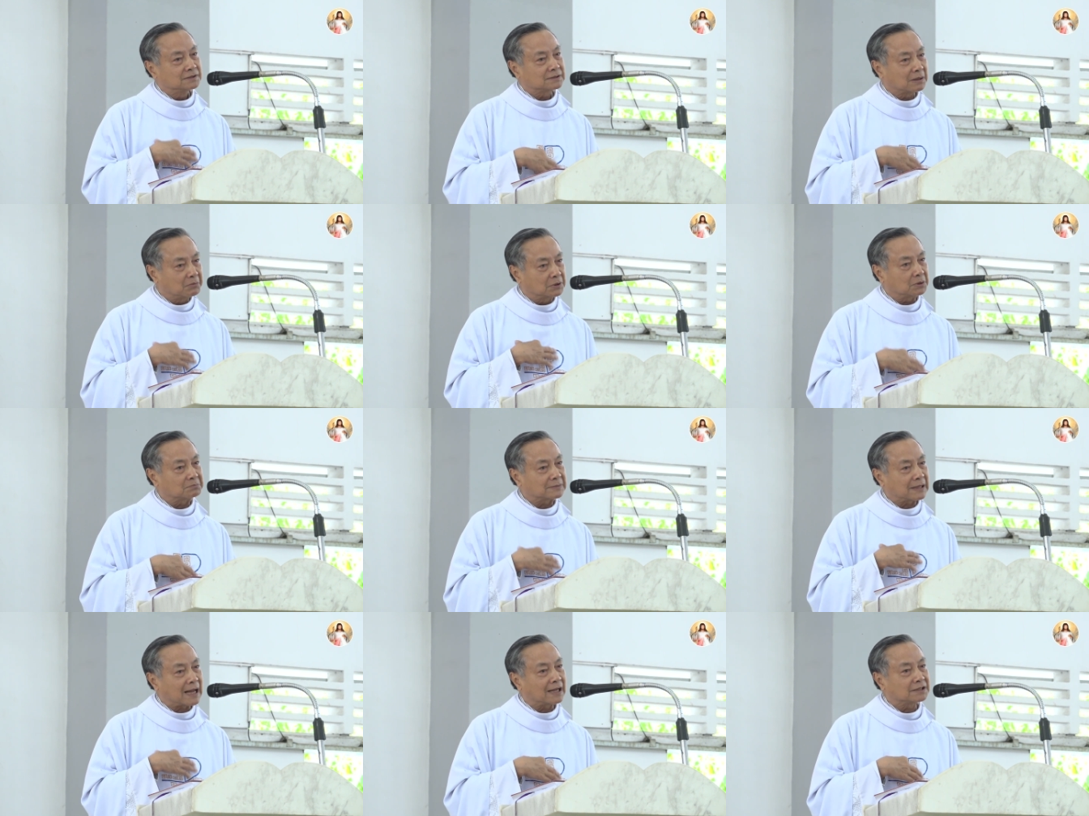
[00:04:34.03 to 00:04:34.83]
Tâm hồn chúng
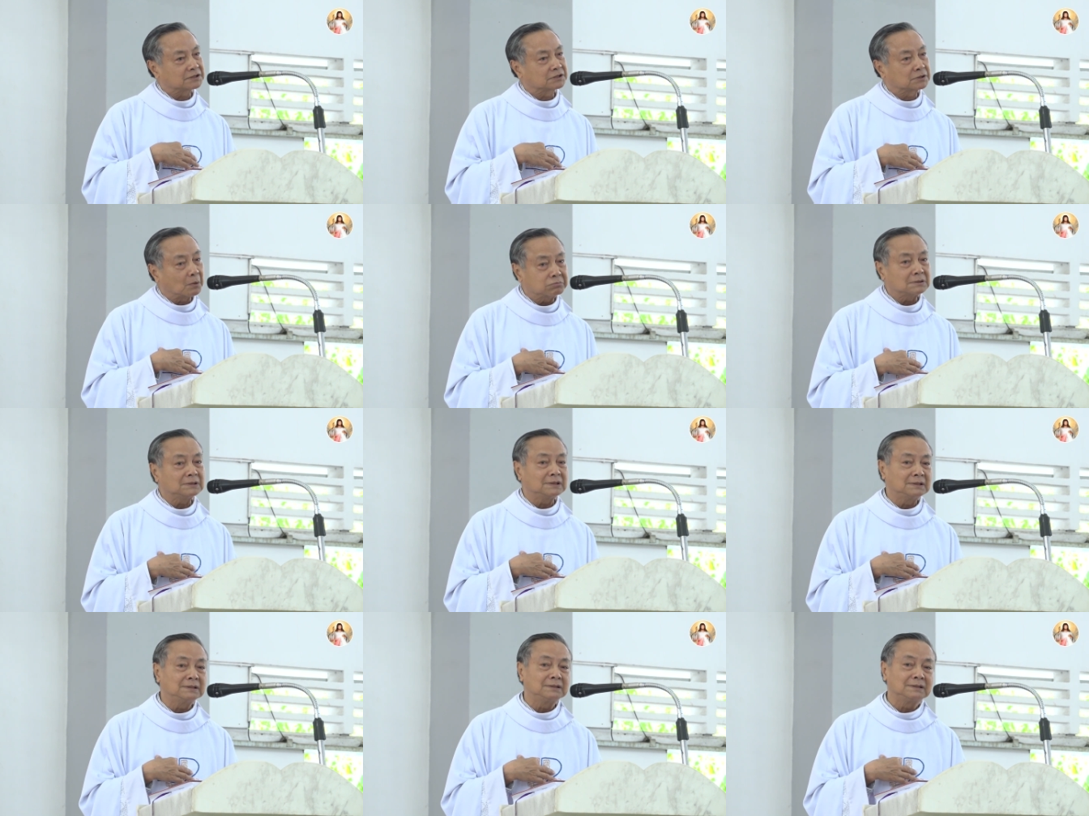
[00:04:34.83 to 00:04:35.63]
ta giống
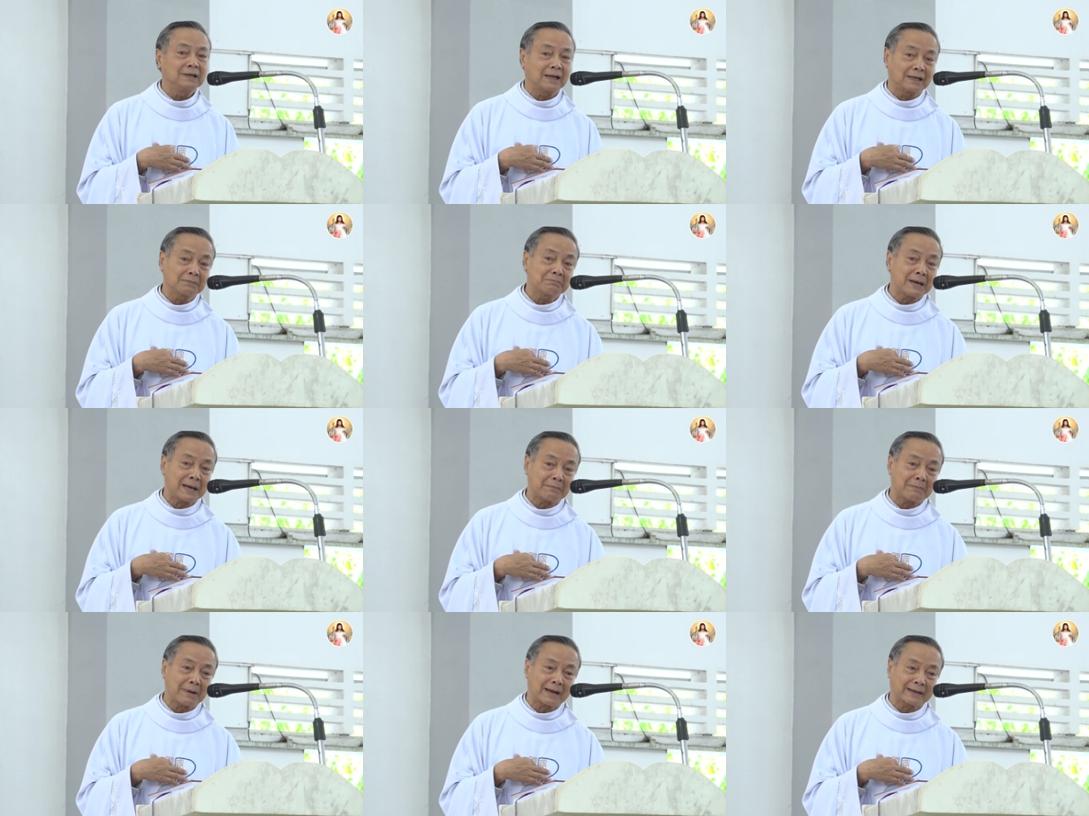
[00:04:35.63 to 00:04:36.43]
như là Đức Mẹ
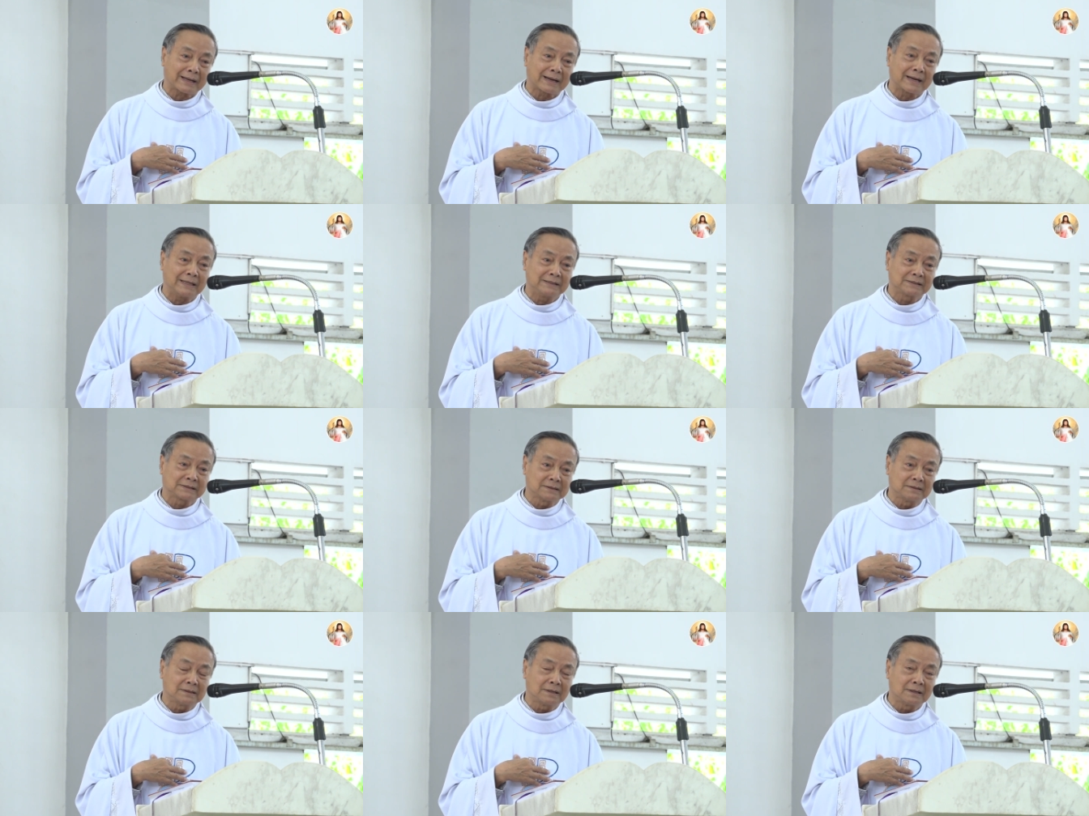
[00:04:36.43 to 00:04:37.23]
Maria ngày
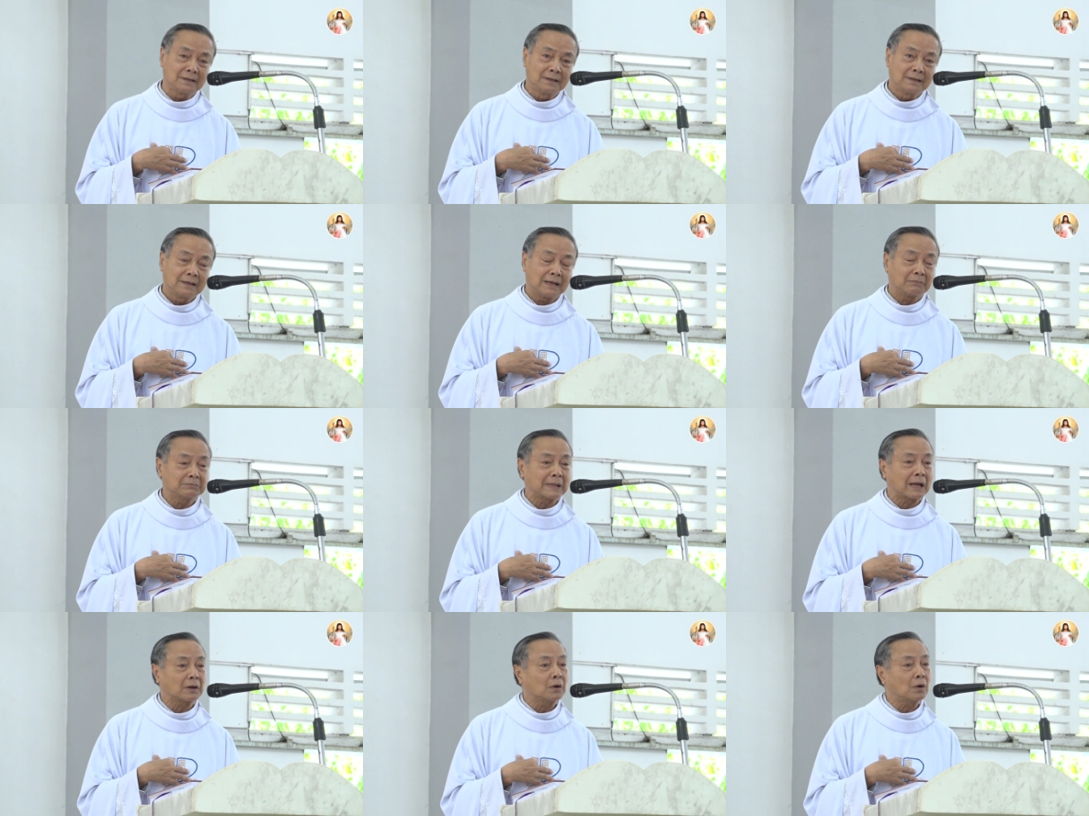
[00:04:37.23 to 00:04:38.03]
xưa, là chúng
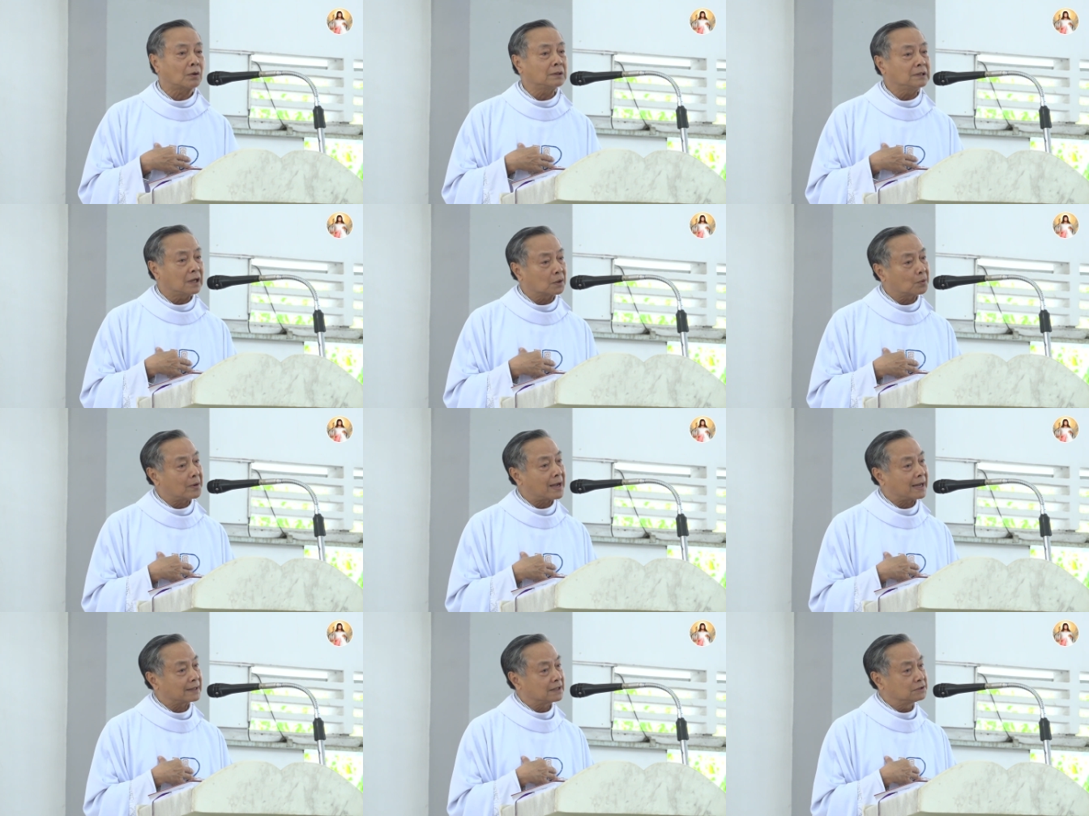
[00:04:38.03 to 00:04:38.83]
ta đón nhận ngoài
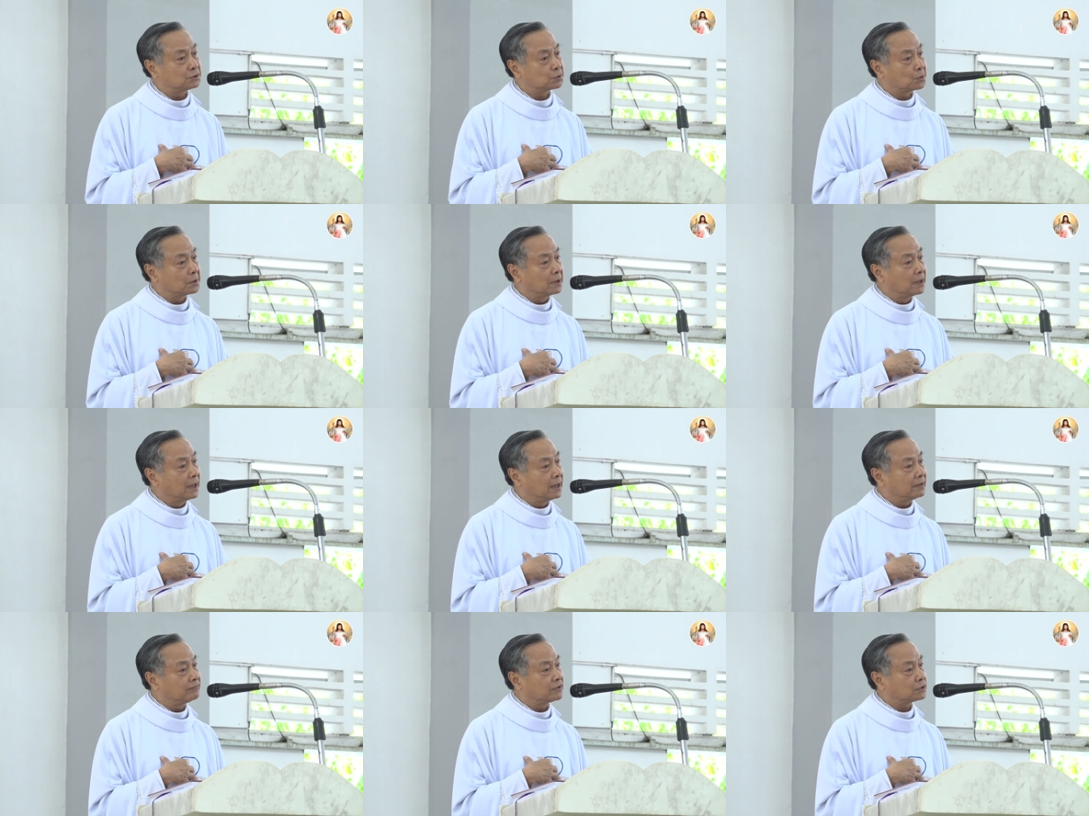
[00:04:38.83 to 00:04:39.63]
hai tiếng Chúa
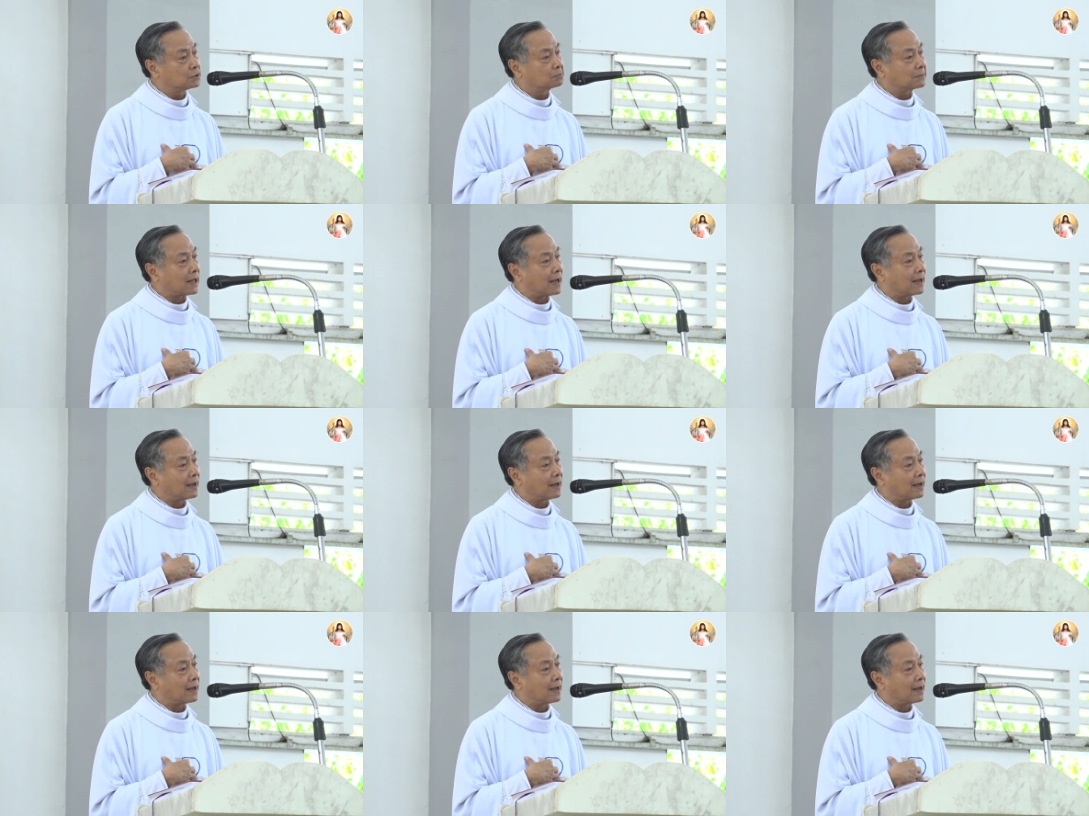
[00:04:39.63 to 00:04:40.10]
đến với chúng ta,